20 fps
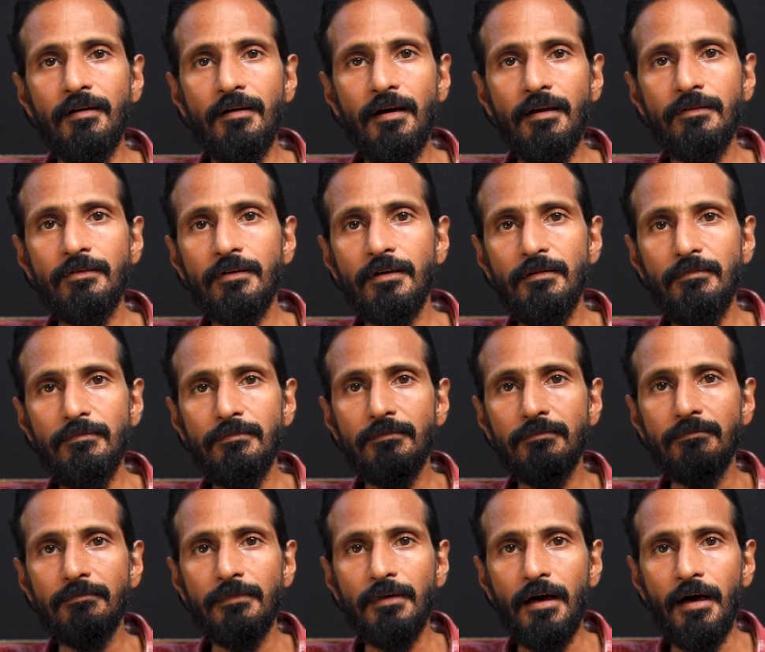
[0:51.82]
வாசகம்
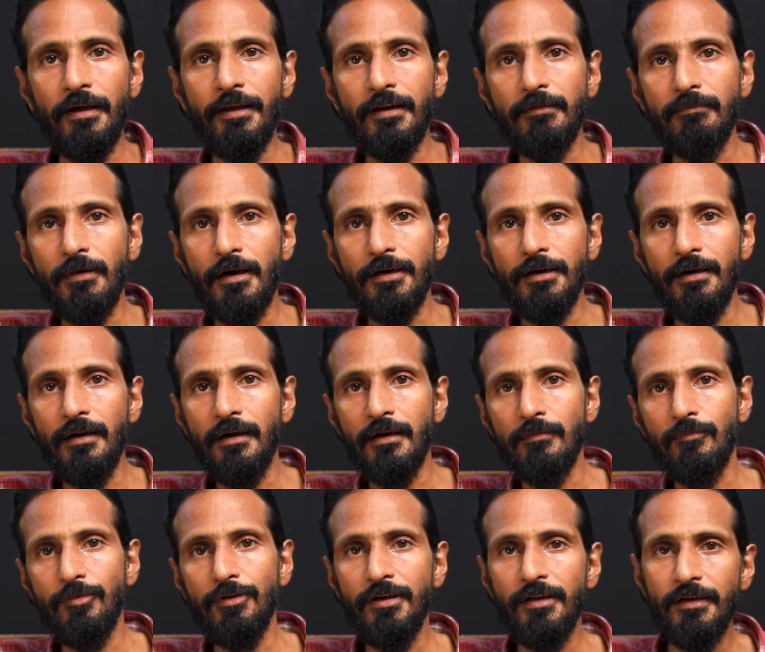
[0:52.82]
ஆயிரம்
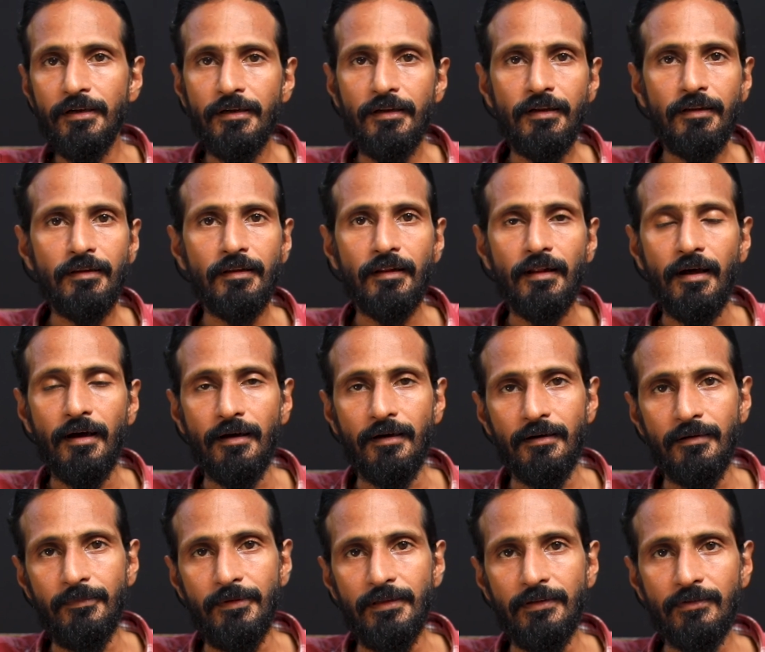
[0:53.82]
ஆண்டுகளுக்கு முன்னர் இருந்ததா
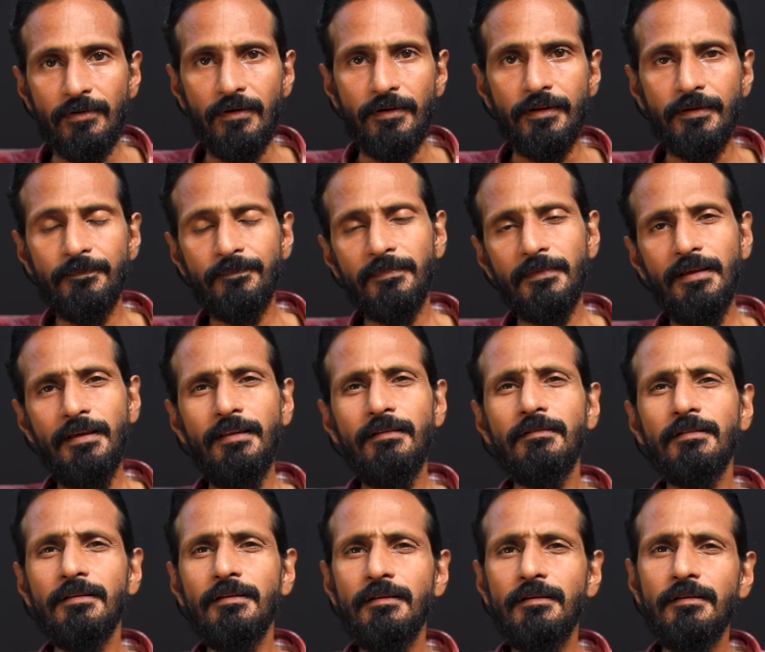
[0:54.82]
அப்படின்னு சொல்லிட்டு இது
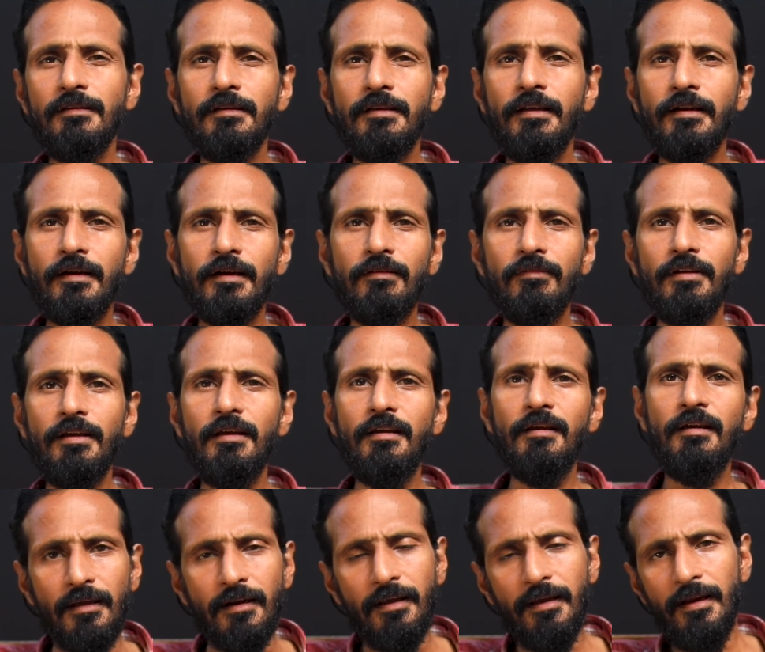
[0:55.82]
வந்து ஏற்கனவே
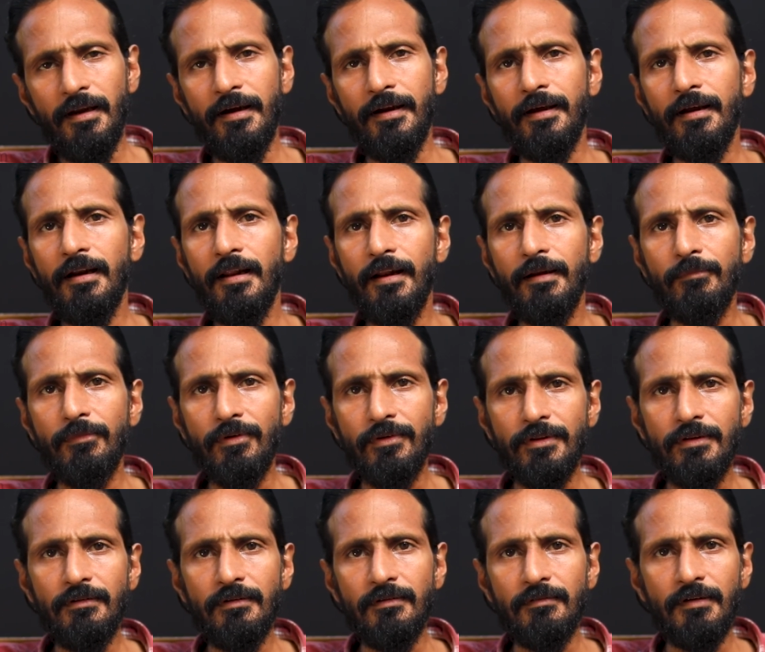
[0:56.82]
நிறைய இடங்களில் நம்ம
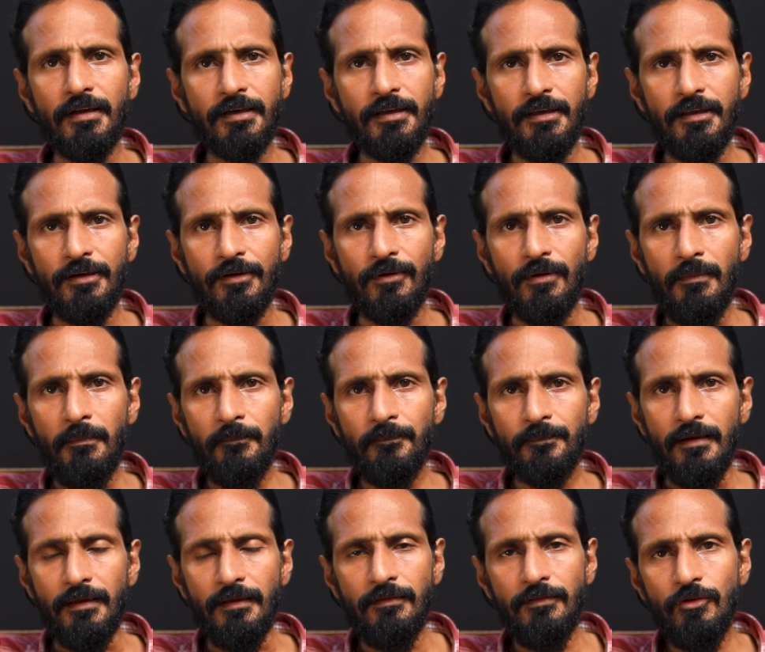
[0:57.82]
வந்து விளக்கி இருக்கோம்
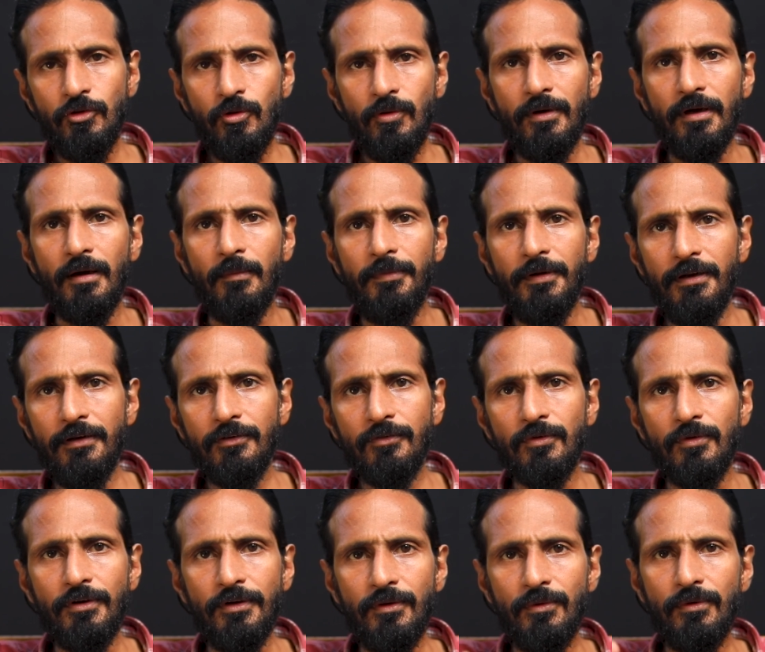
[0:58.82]
இந்து அப்படின்னு
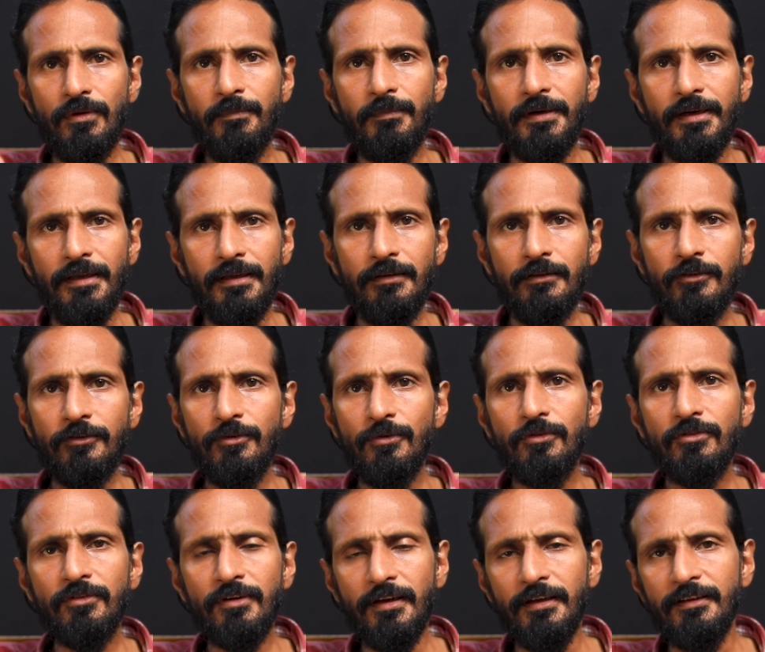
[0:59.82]
சொல்லிட்டு குறிப்பிட்டு
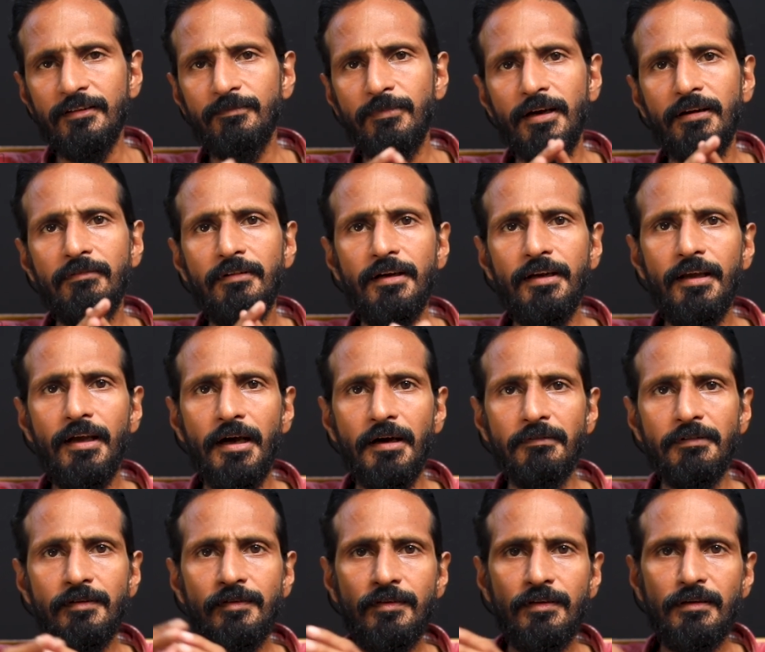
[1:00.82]
இன்ஸ்டியூஷனலைஸ் பண்ண வேண்டிய
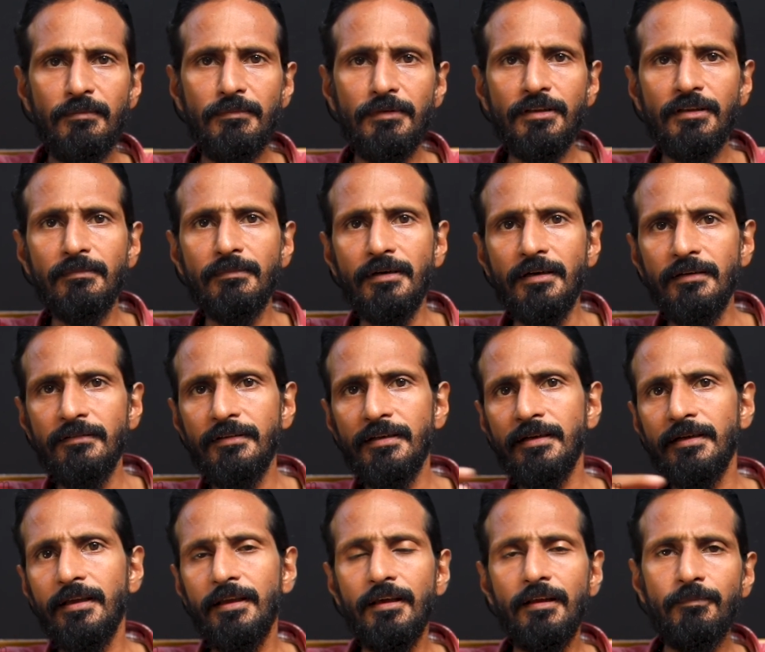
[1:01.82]
அவசியம் இந்த
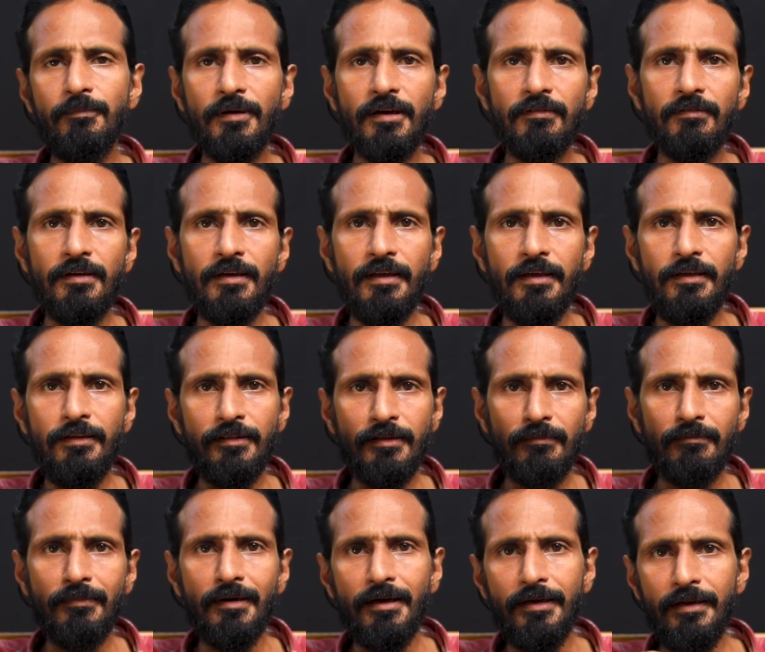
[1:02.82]
மதத்திற்கு ஏற்படவில்லை
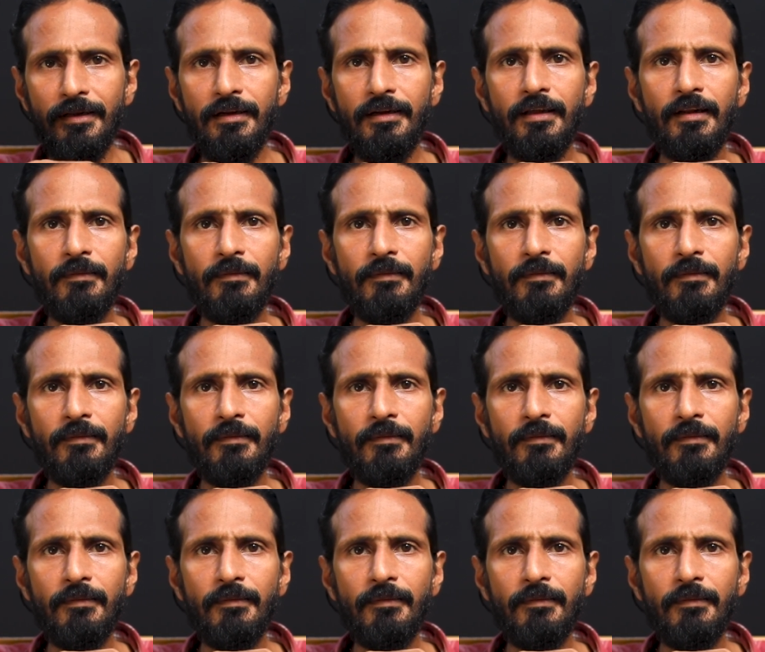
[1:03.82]
இந்த மண்ணில்